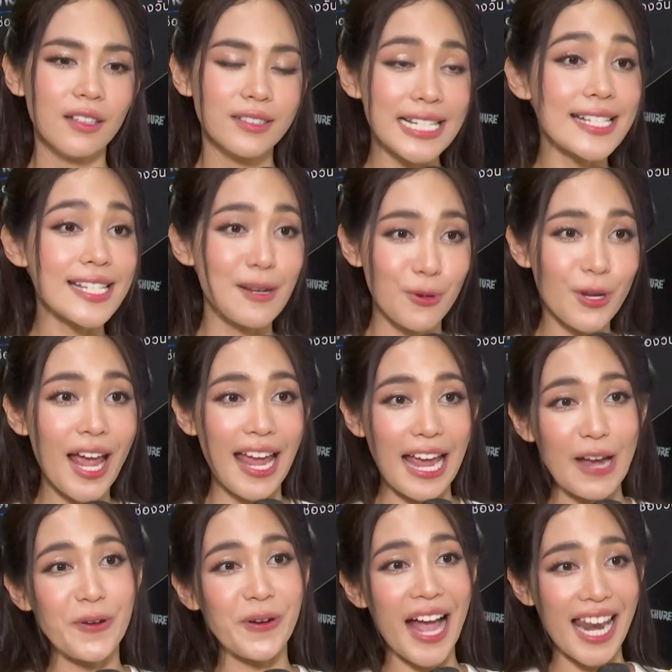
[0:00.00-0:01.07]
จริงๆผู้ใหญ่
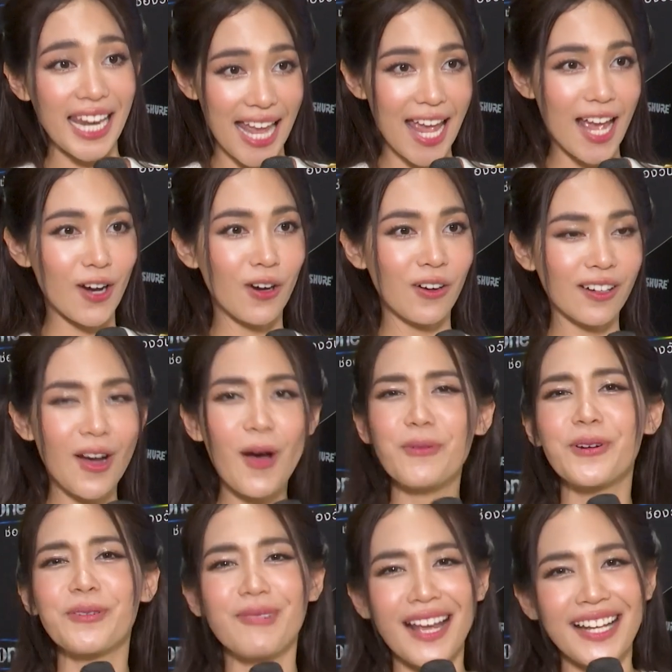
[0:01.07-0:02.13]
ให้โอกาสแล้วขอบ
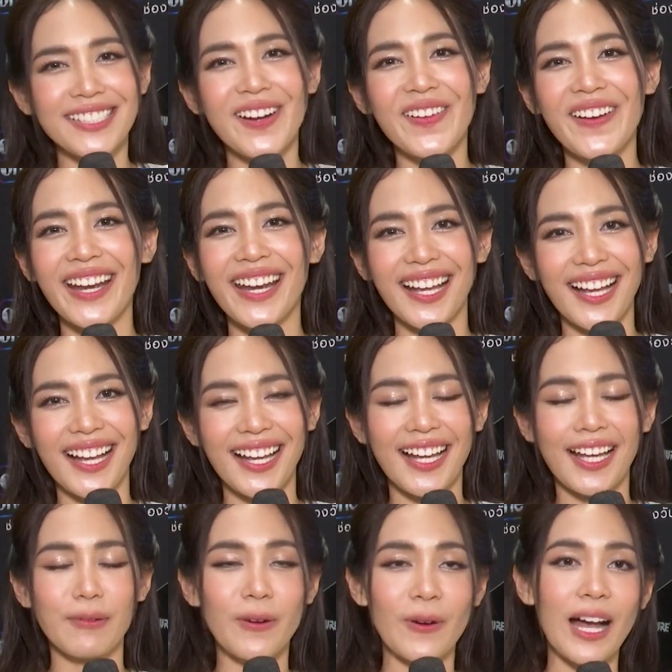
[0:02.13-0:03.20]
คุณผู้ใหญ่ช่องวันนะคะ
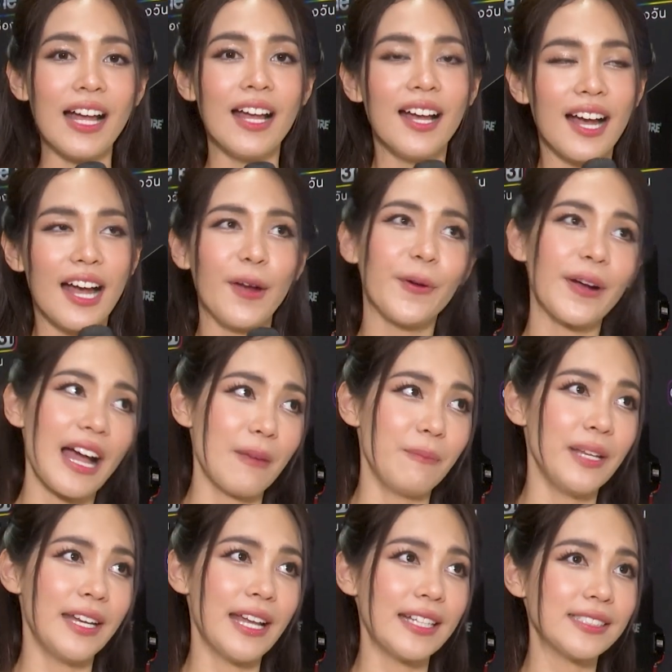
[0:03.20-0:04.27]
เพราะว่าให้โอกาส
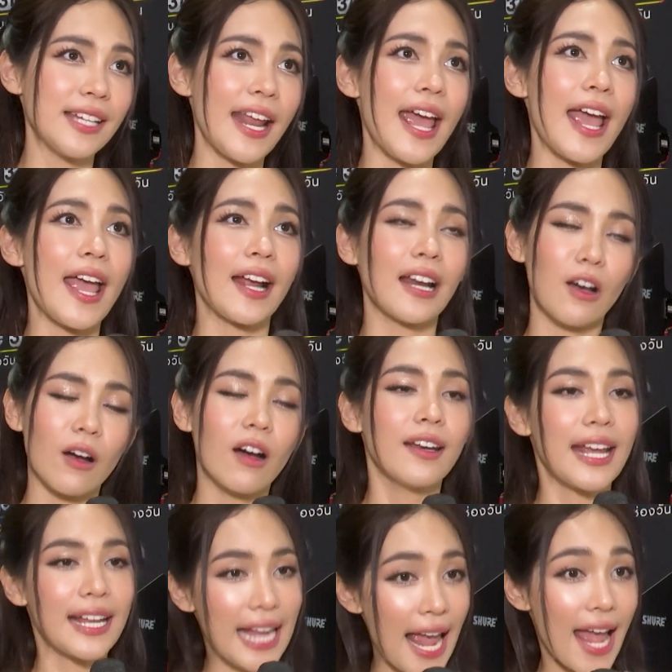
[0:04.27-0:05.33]
บินได้แสดงแล้วก็
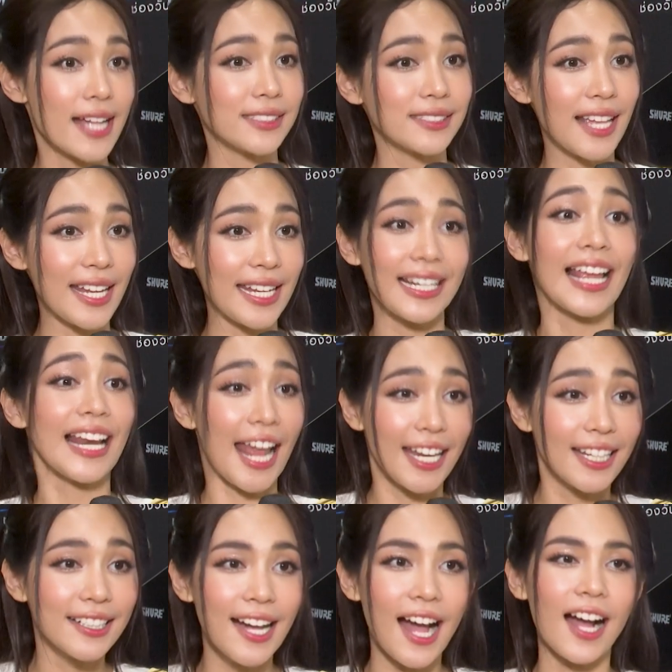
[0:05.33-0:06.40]
ได้แคสในอีกหลา
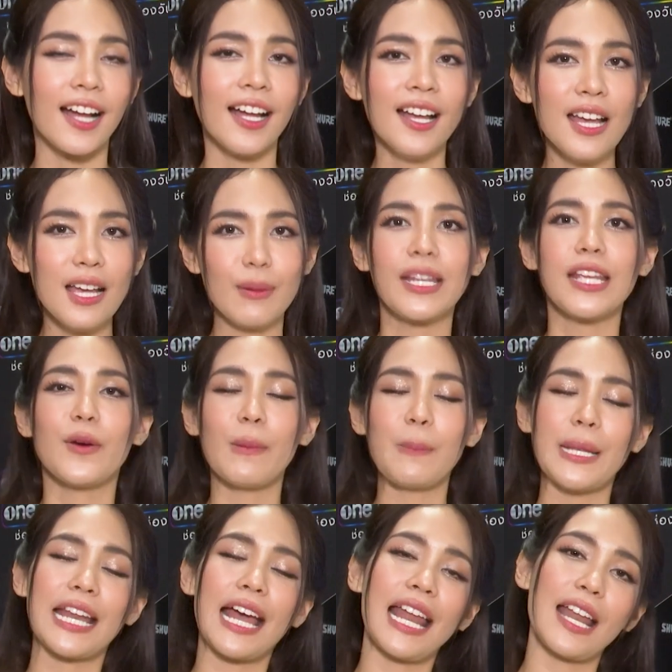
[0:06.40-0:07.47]
ยๆเรื่องบินคิดว่า
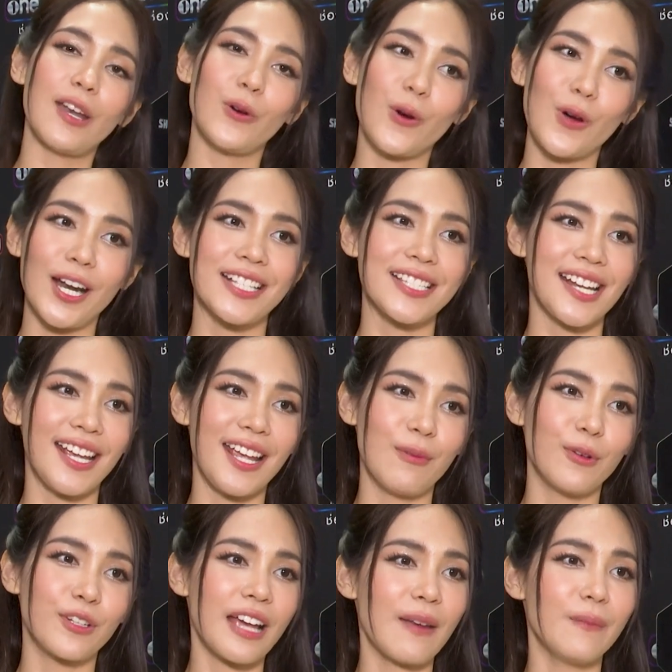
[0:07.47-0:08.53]
ปีหน้าทุกคนน่าจะได้เห็น
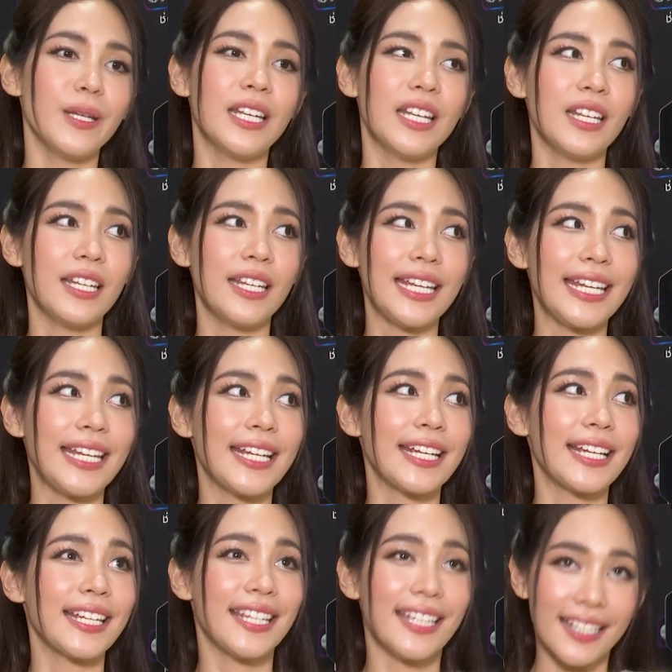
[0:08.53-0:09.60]
ผลงานบินอีก
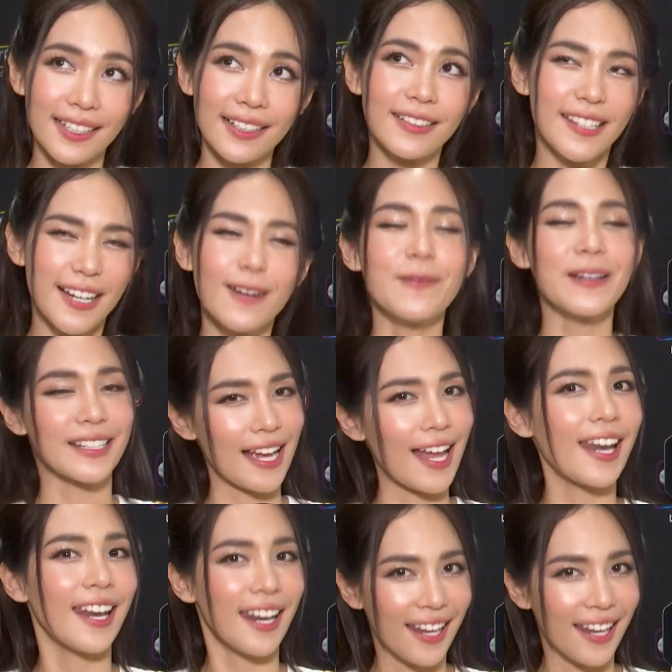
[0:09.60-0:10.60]
เยอะเหมือนกัน